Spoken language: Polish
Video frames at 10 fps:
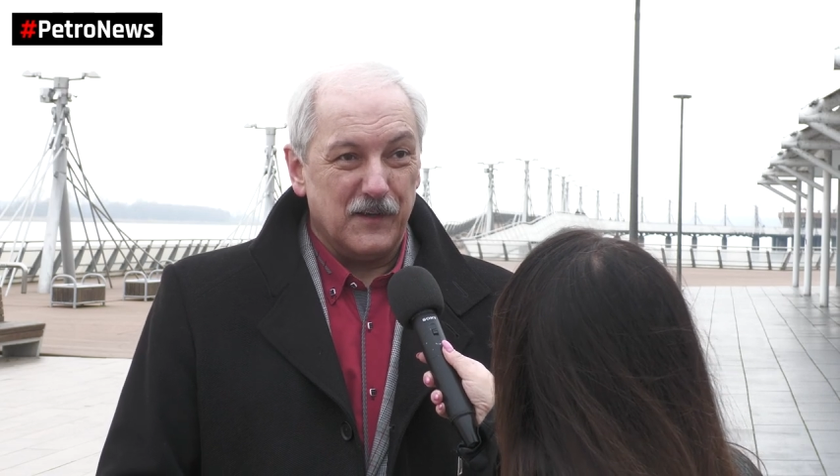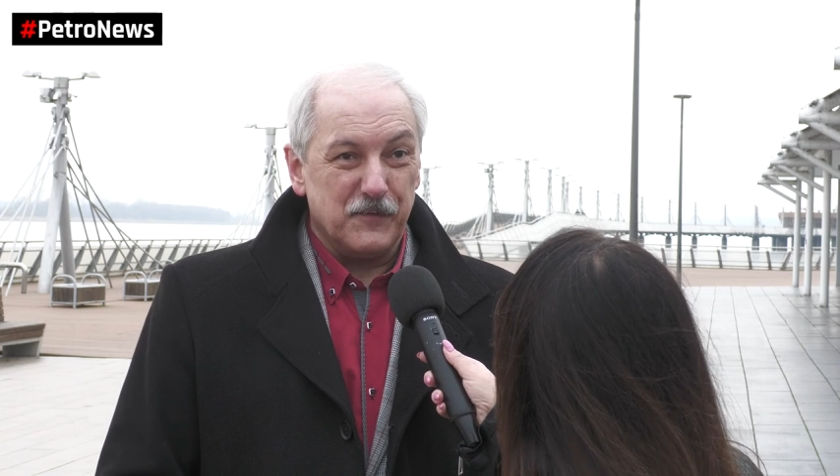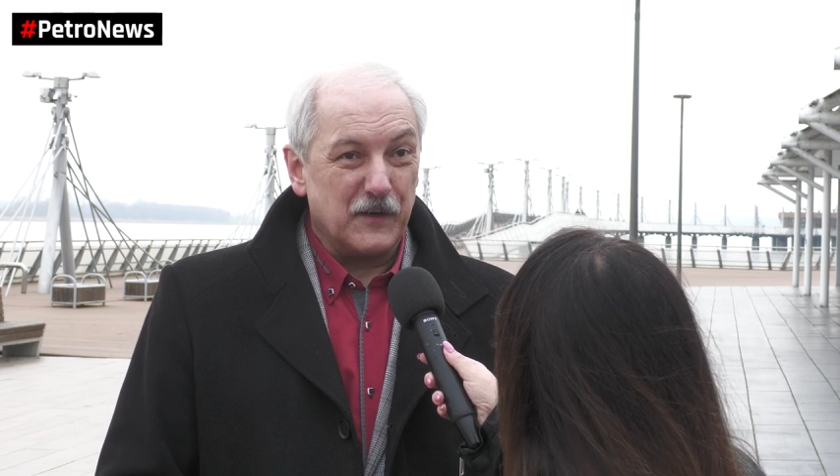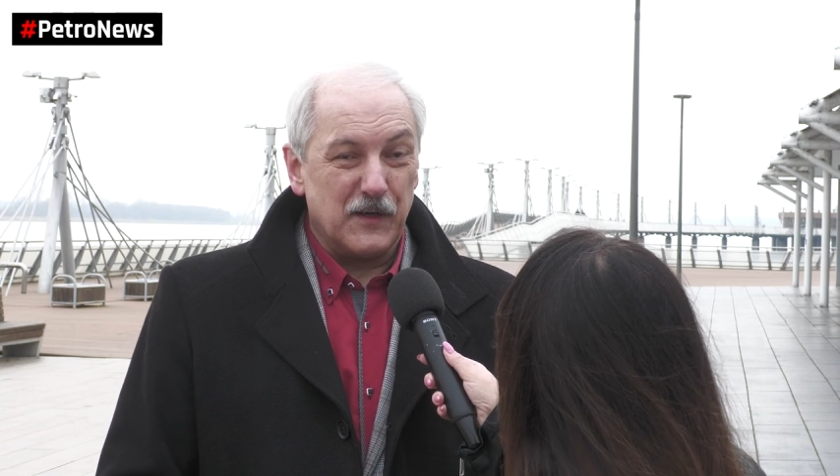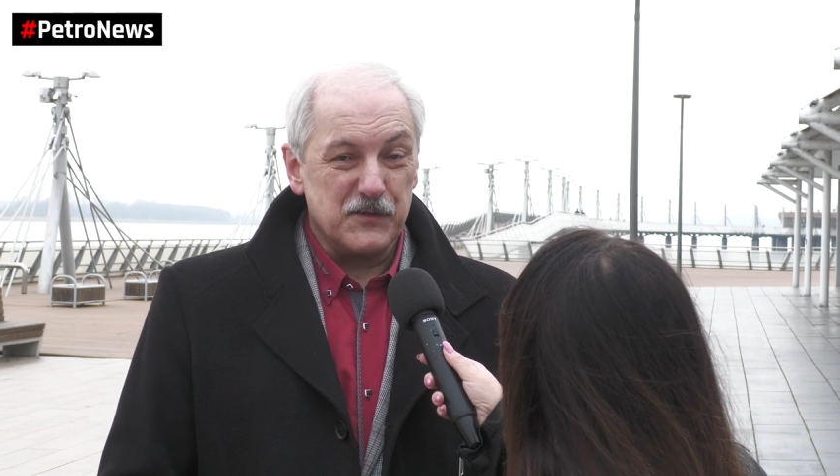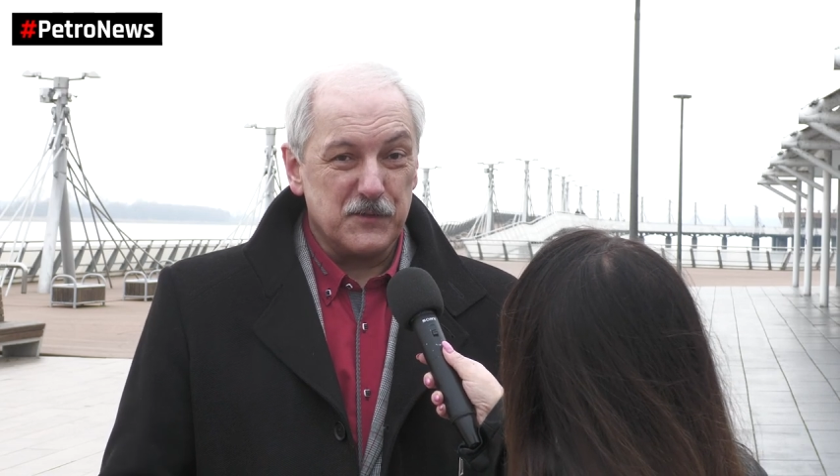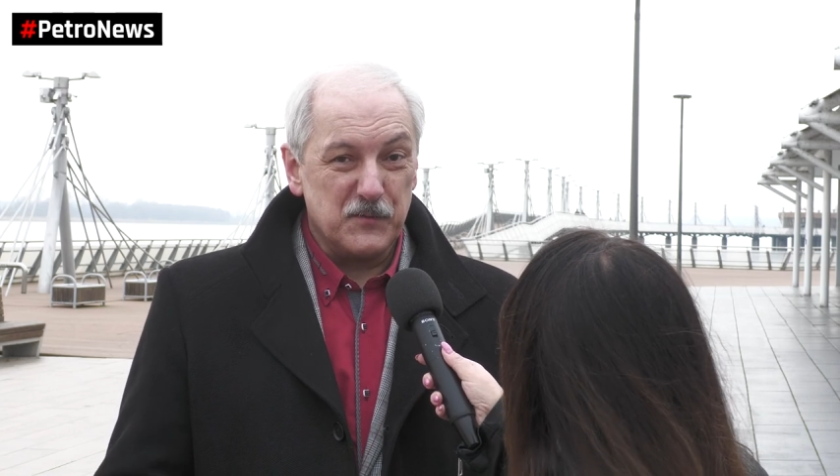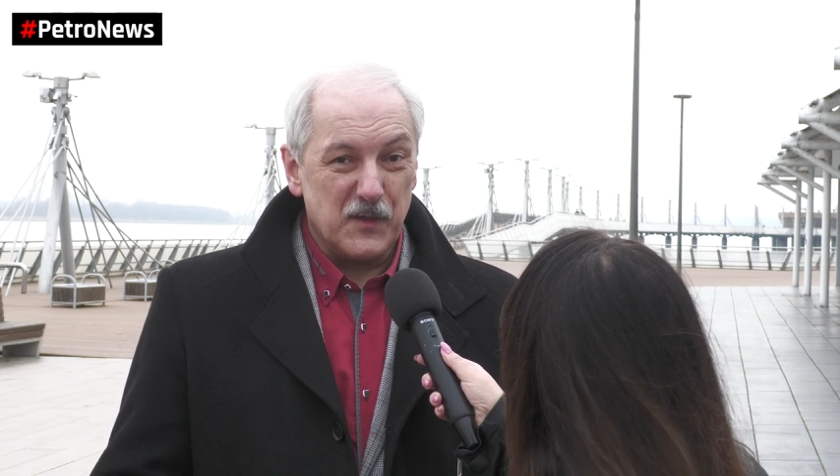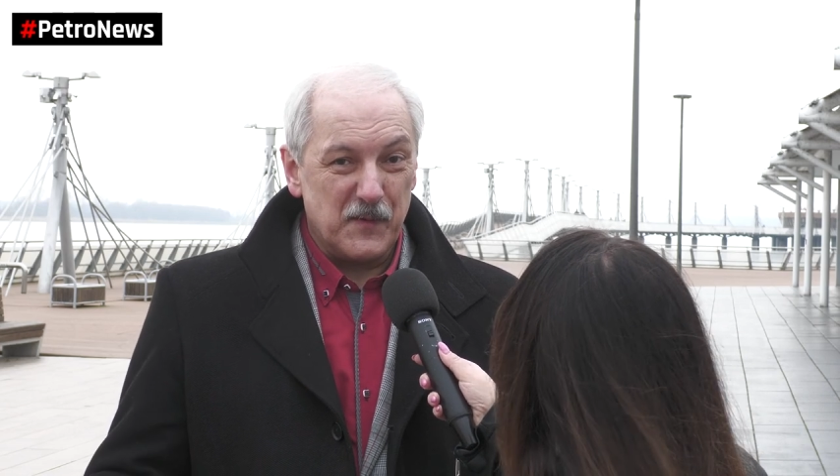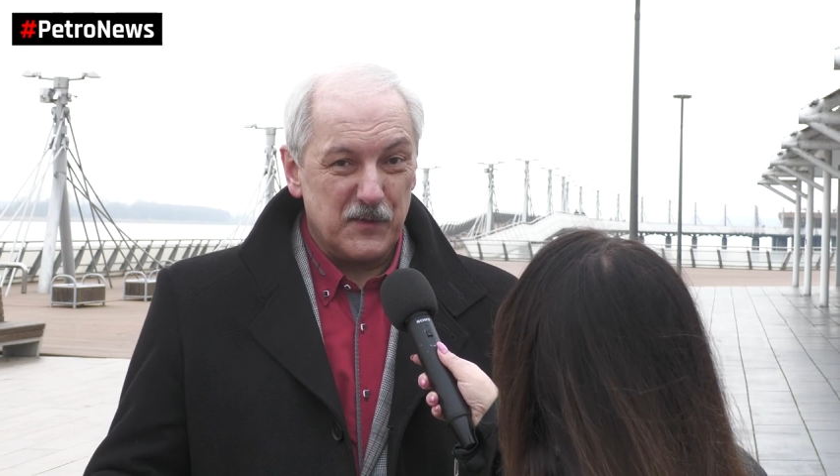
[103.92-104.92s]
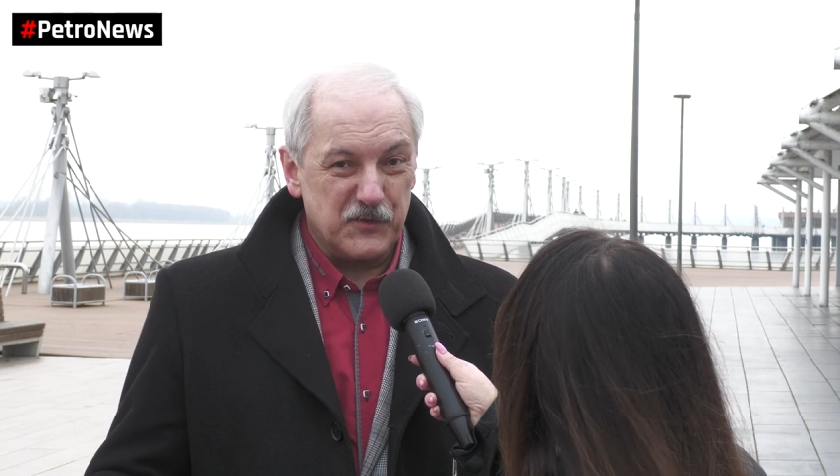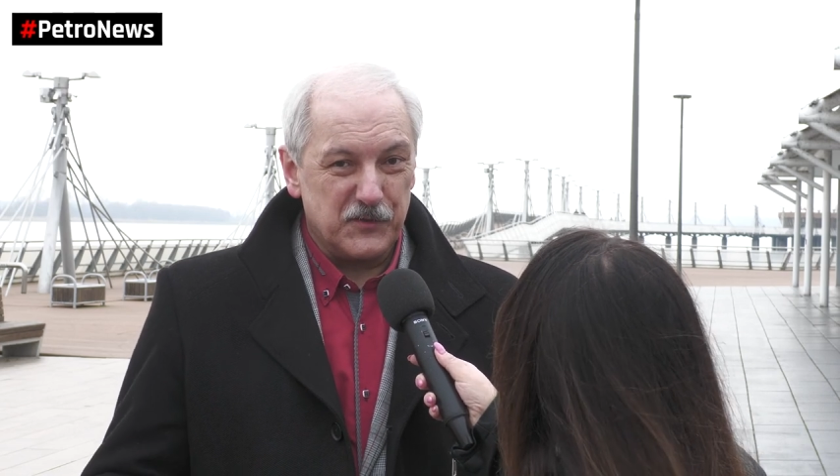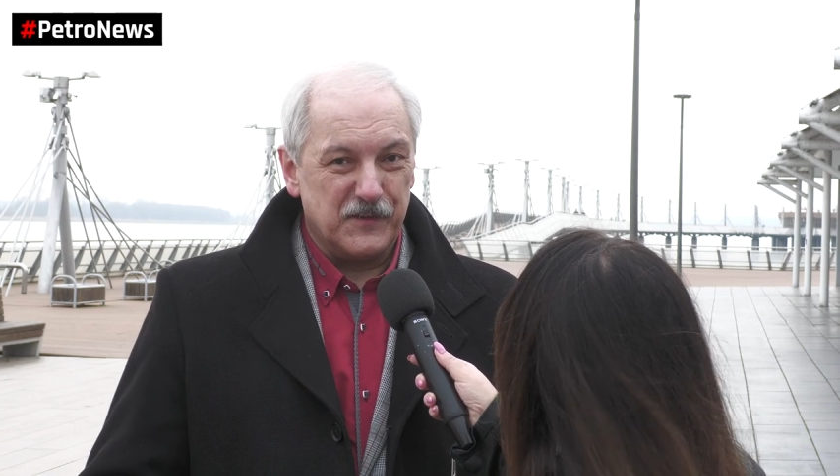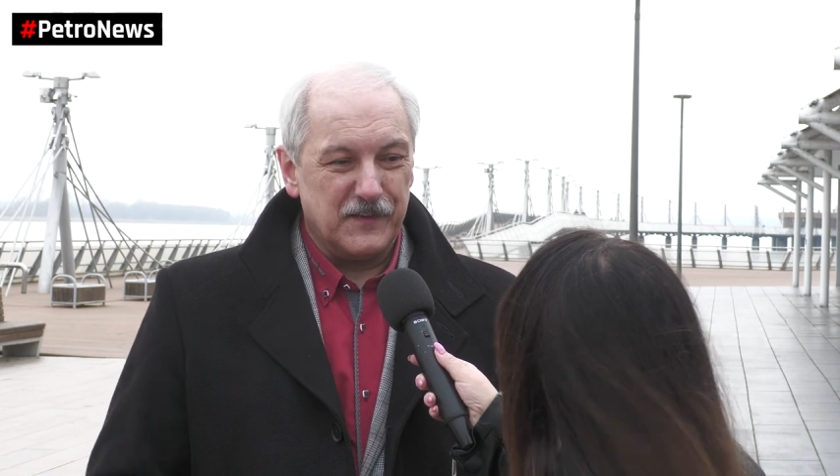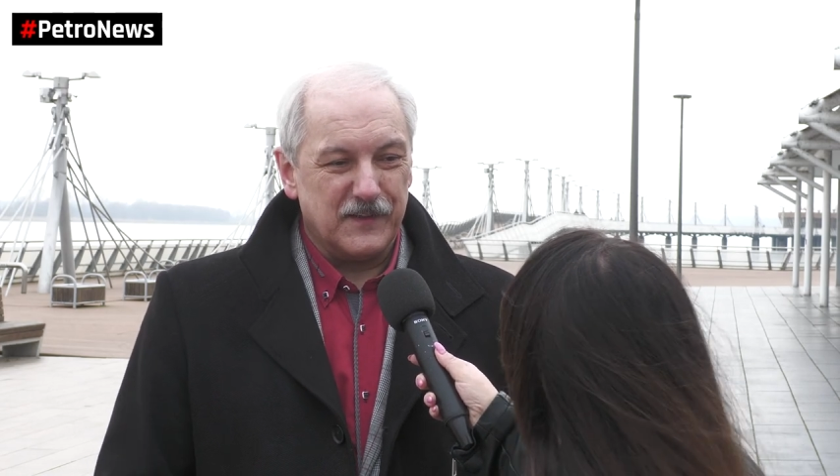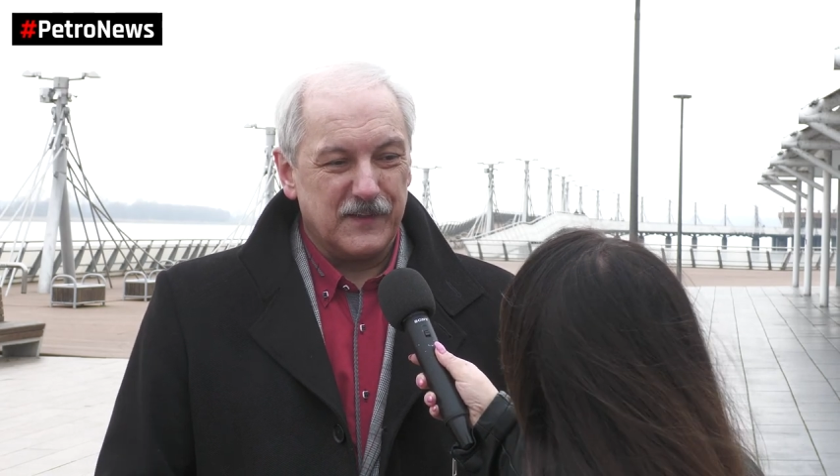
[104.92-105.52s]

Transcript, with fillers: i w każdym niemalże